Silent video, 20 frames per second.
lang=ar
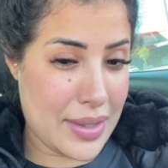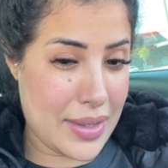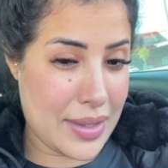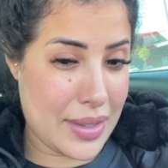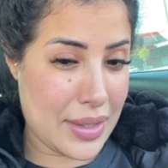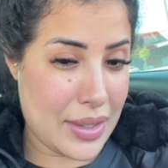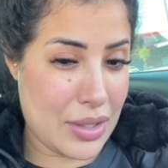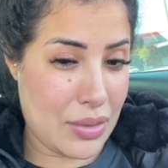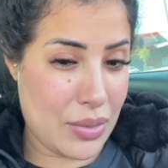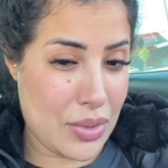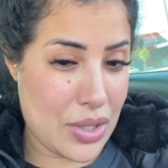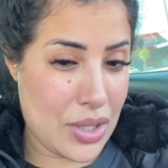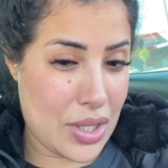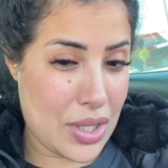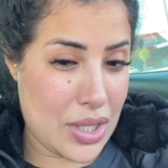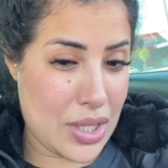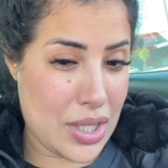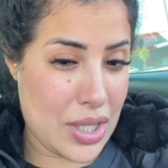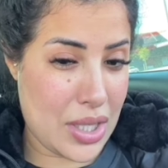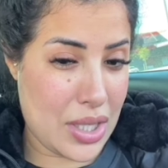زنقتي واش
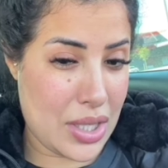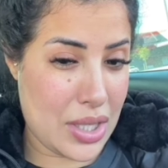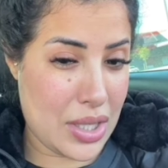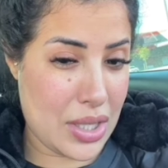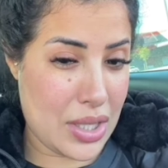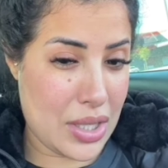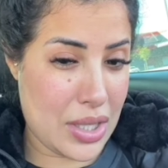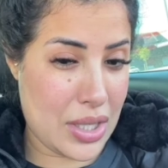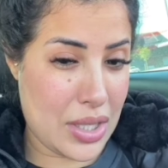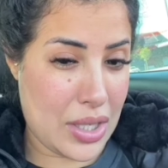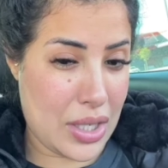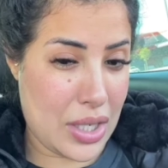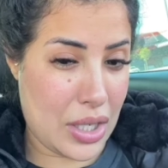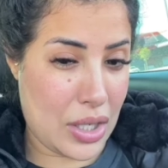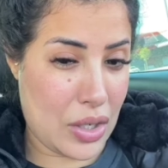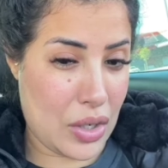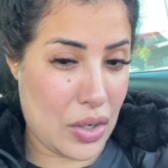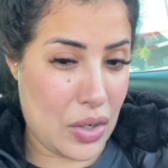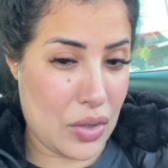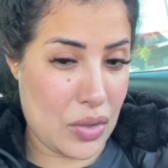درتي
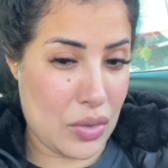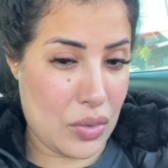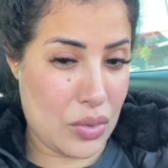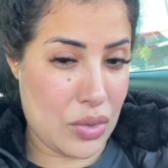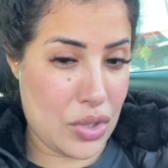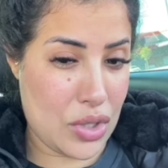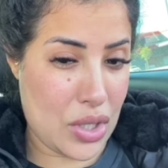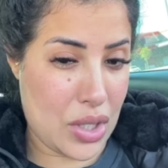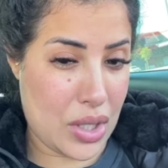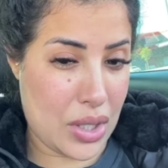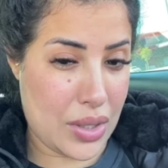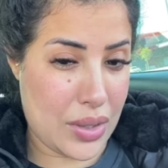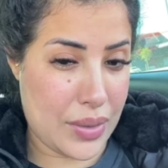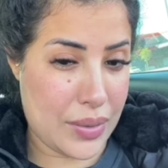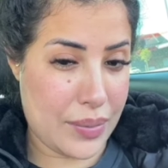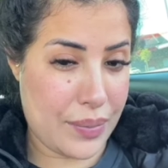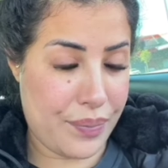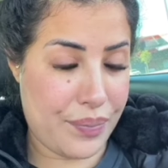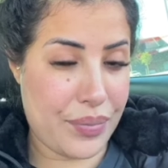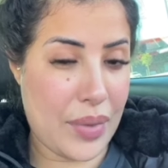ليكخون
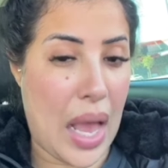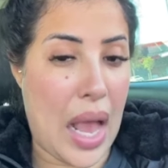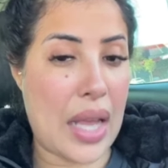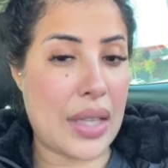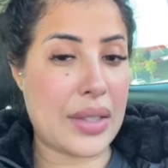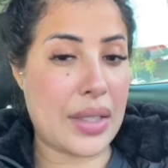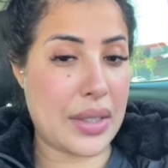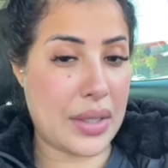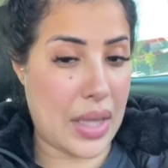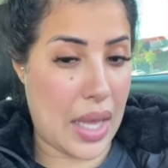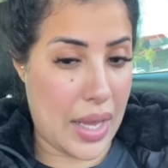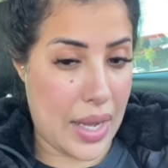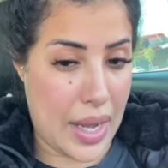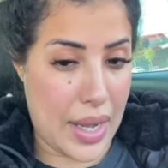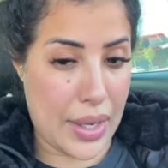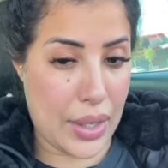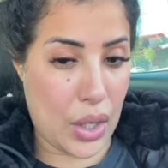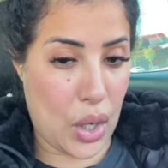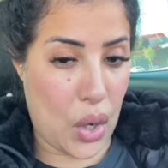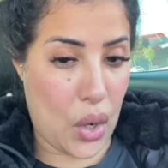لوجيك اه درت
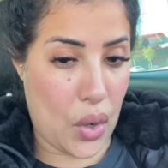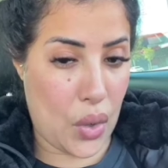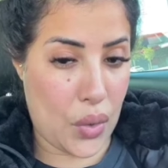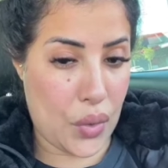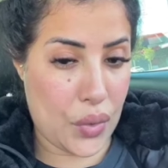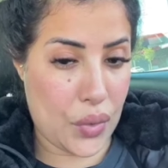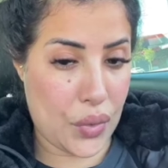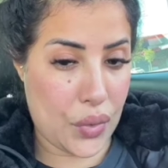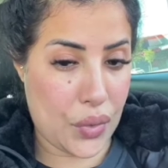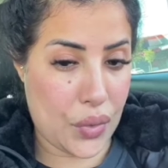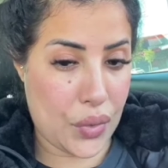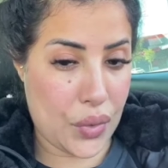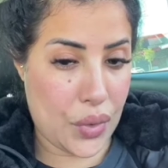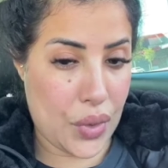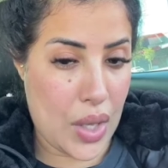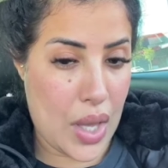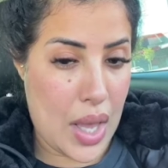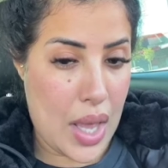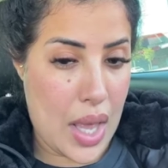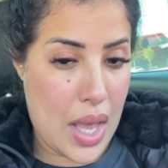دايره ليكخون
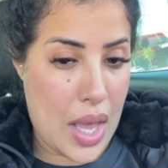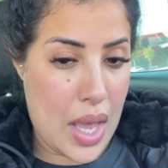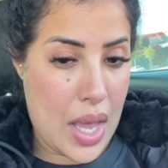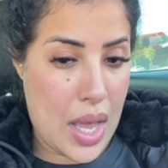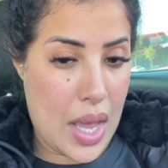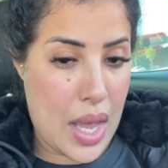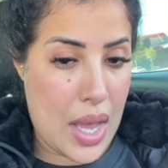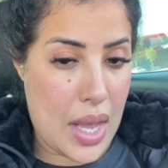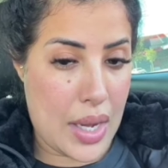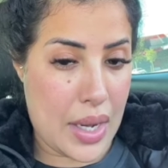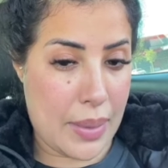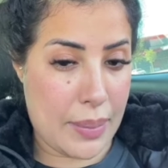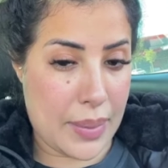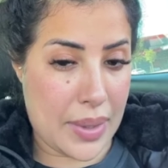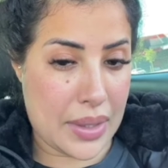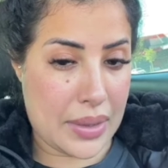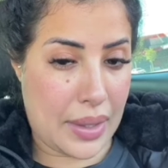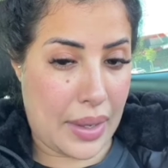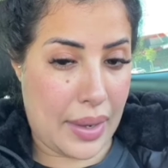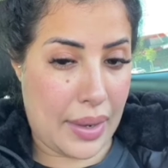انا
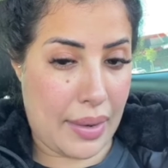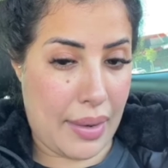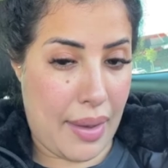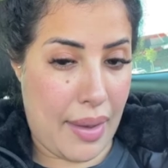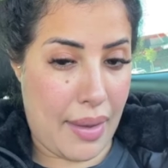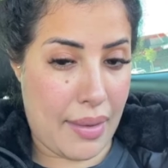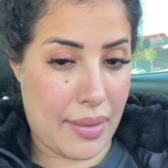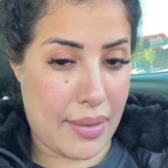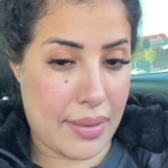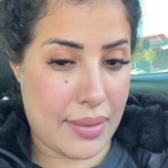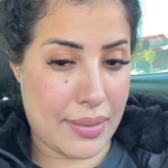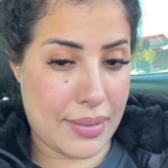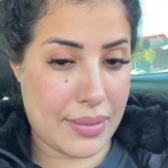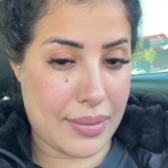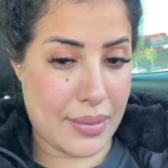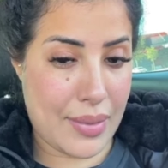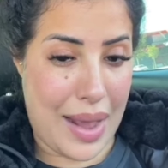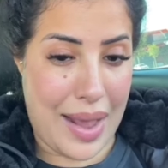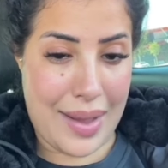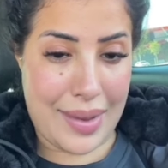بغيت الرقاق
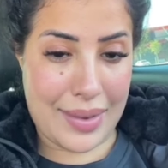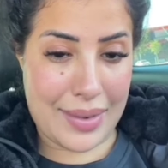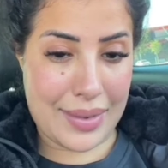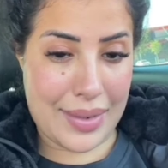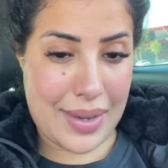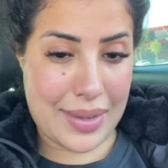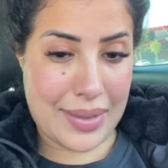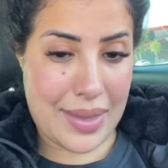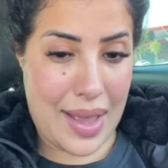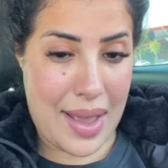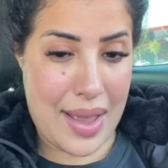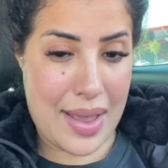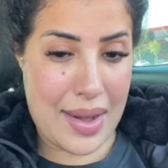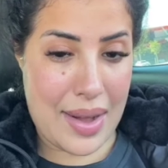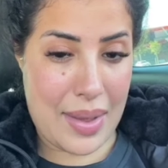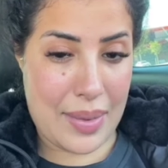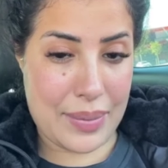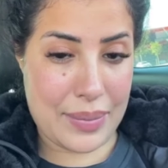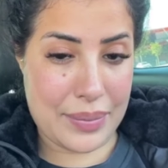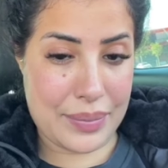وحق الله
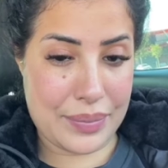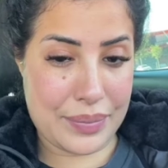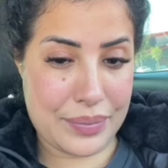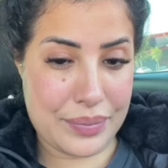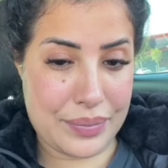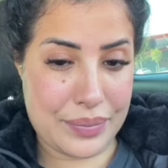تا انا